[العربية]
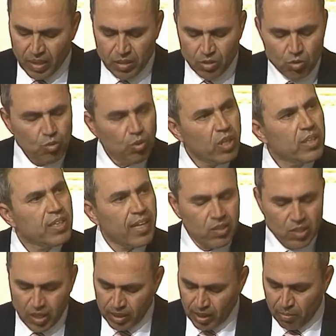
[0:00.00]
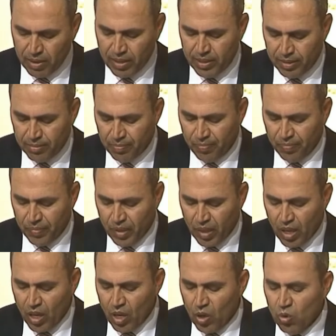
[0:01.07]
دو ليك داتري طبعا
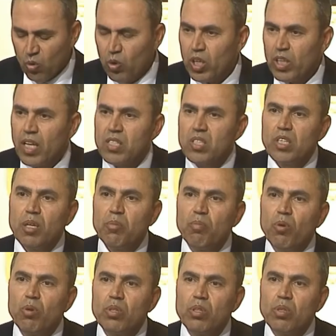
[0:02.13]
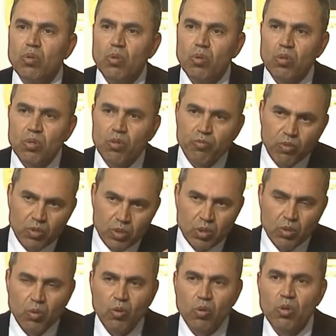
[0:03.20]
وكتلان ستي بوليتيكورو
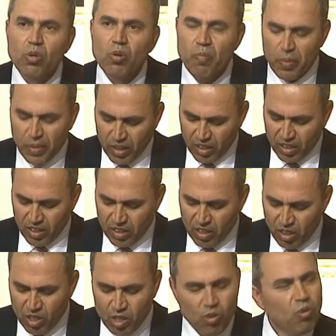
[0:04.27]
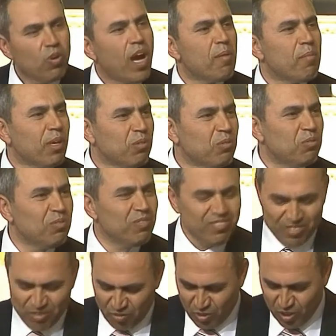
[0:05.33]
فورتيقورو يذيعو غابيخو
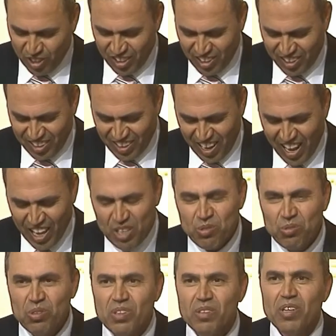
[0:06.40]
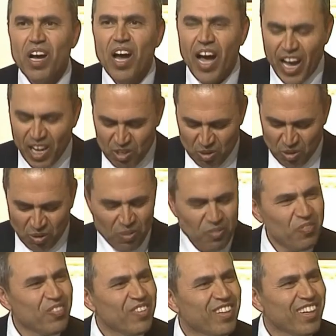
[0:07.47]
فكري ايجور احو
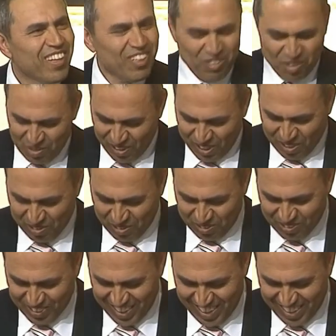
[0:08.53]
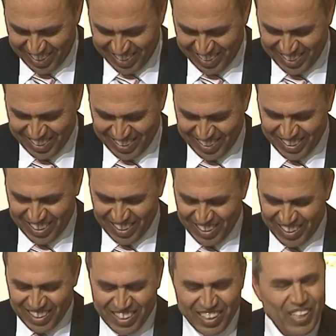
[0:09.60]
سيبين عمل فورتيقورو يا
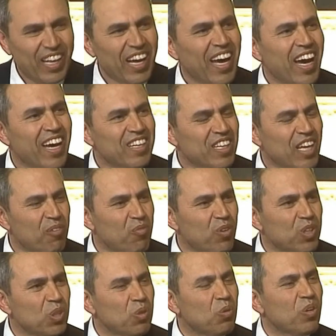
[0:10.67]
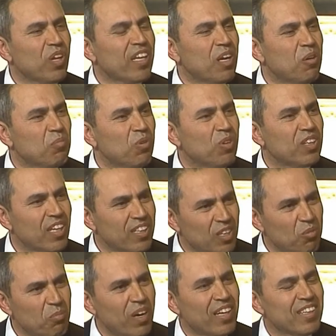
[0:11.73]
يا هاني افورتيقوري يومو دا
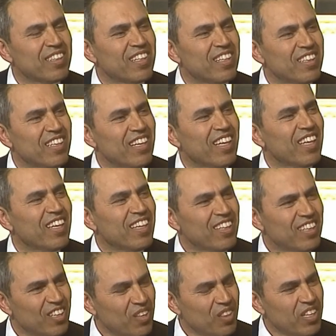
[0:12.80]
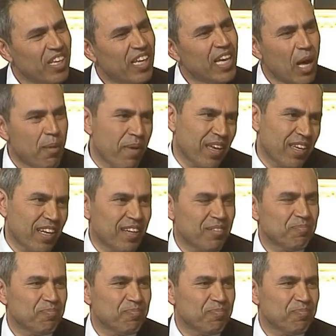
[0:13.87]
ديوما كتني يذيع غابينا